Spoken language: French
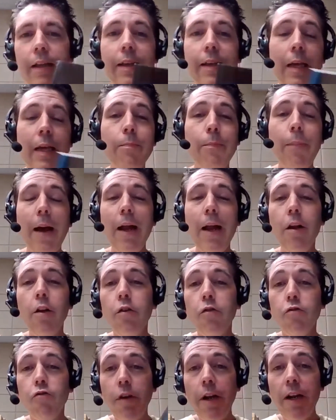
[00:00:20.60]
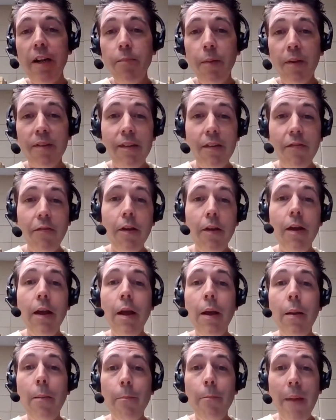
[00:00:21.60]
écrit par le journaliste sportif
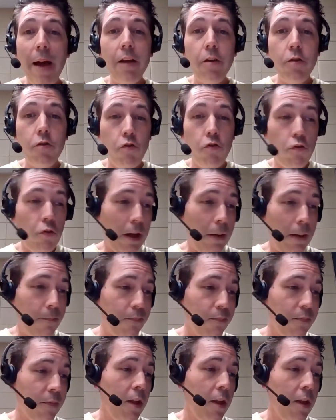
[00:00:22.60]
Marc Durand.